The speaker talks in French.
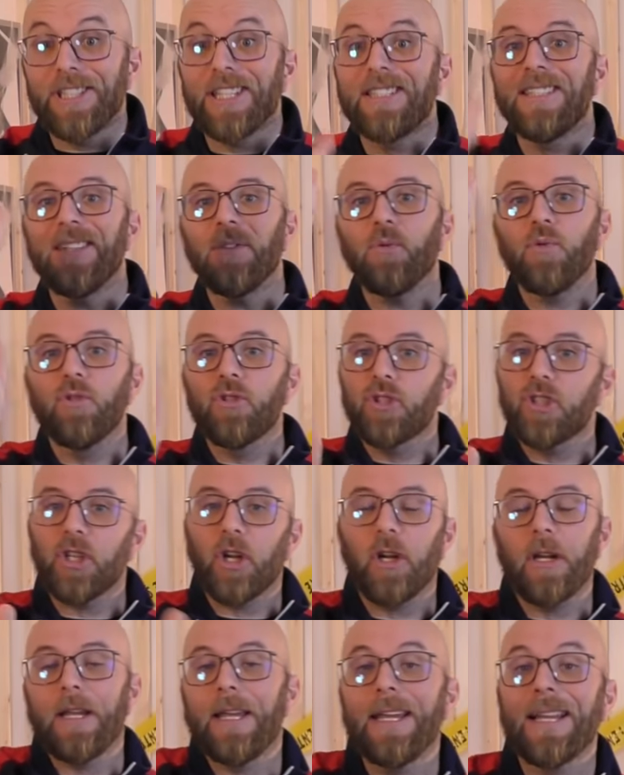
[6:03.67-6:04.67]
dit une
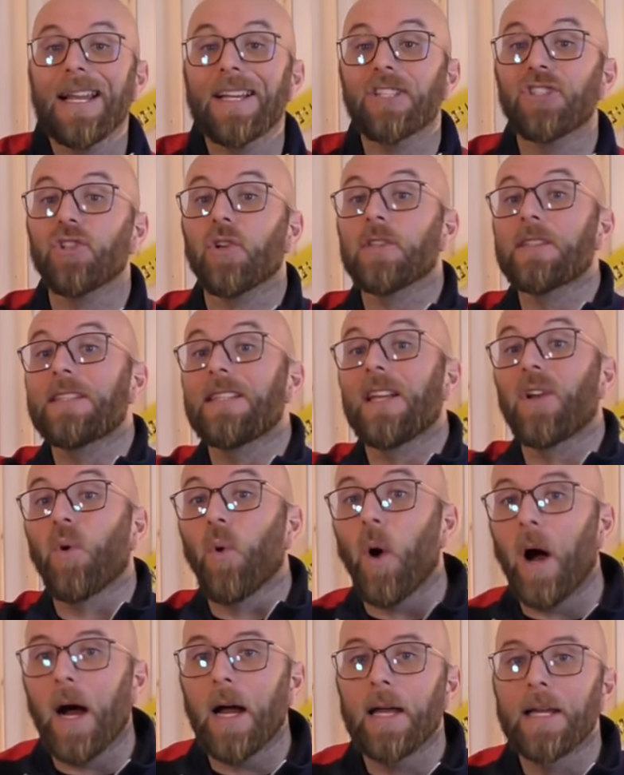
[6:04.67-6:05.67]
seule. Et la chance c'est
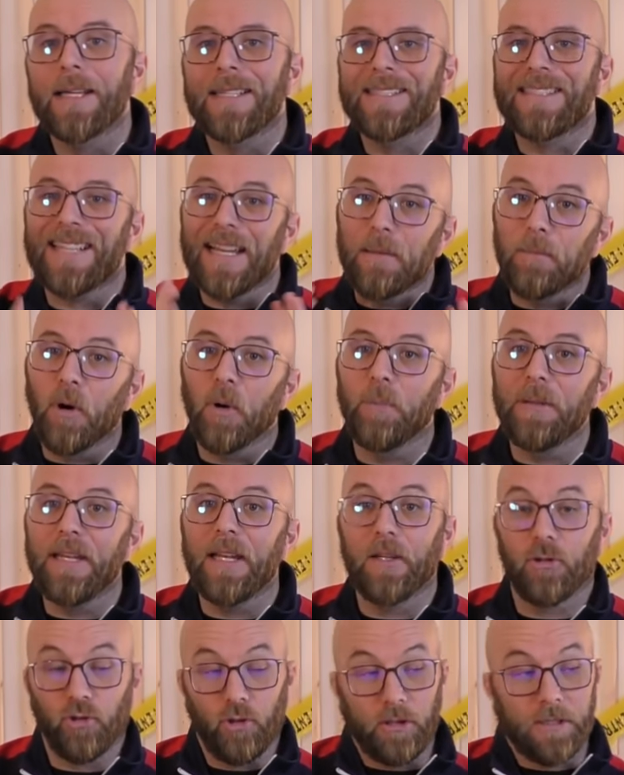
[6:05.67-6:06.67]
quoi C'est le
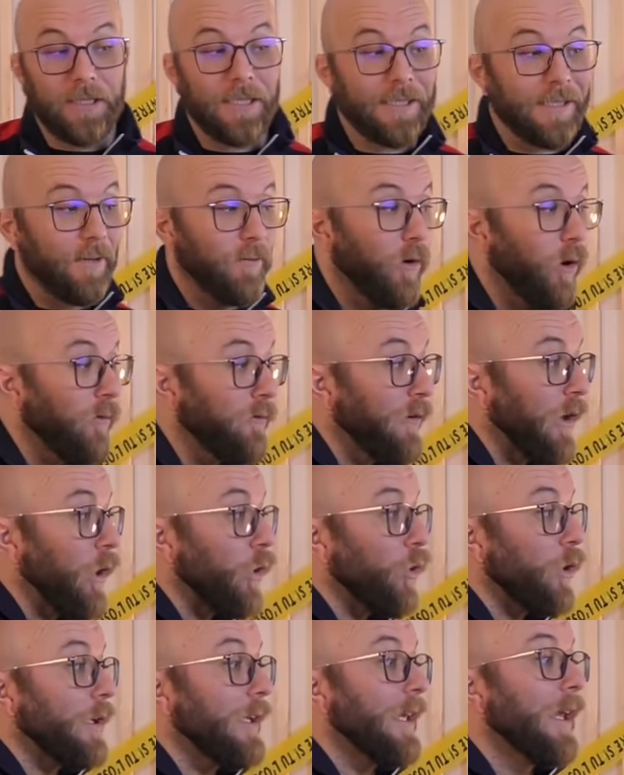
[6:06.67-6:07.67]
mobile. Je sais, ça va en faire
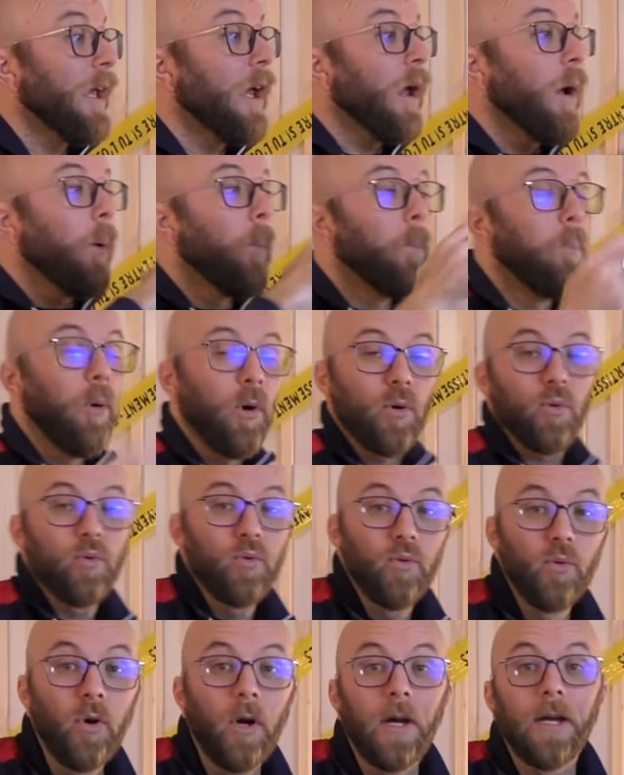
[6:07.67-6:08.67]
hurler
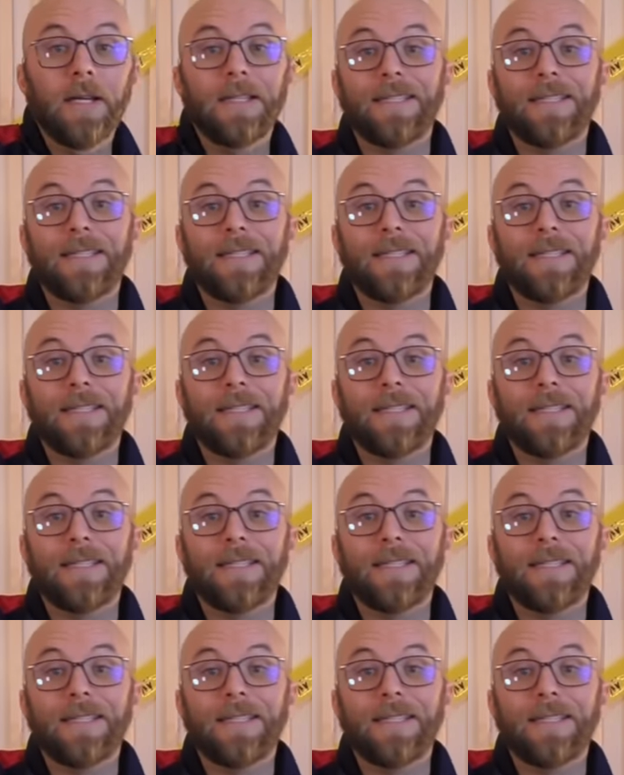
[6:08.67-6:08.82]
beaucoup.